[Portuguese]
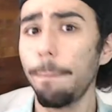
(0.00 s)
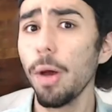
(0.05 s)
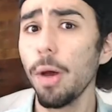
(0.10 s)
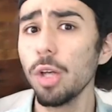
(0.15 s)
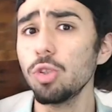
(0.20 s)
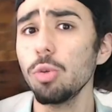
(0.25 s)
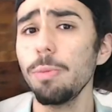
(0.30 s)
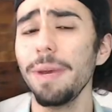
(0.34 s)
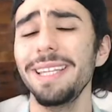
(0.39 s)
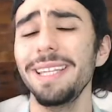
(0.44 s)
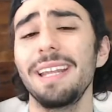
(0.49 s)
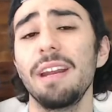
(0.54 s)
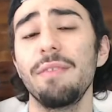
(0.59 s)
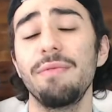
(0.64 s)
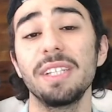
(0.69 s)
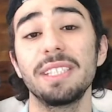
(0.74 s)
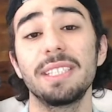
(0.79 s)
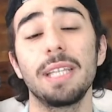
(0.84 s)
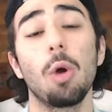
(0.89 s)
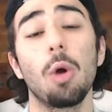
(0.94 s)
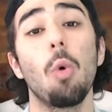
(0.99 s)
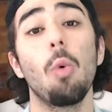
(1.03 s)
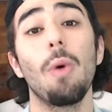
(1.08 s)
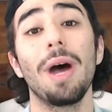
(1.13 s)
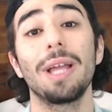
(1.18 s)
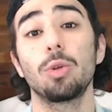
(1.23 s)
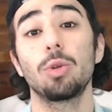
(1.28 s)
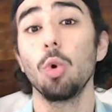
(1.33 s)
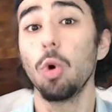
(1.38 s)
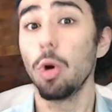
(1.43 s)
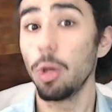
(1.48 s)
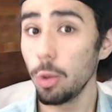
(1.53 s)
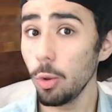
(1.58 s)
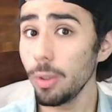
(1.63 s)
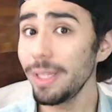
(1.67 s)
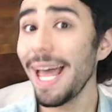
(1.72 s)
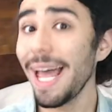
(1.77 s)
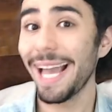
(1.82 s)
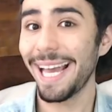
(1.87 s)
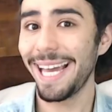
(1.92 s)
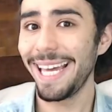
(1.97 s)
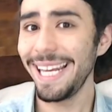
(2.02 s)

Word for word: Após uma entrevista com o ator Luda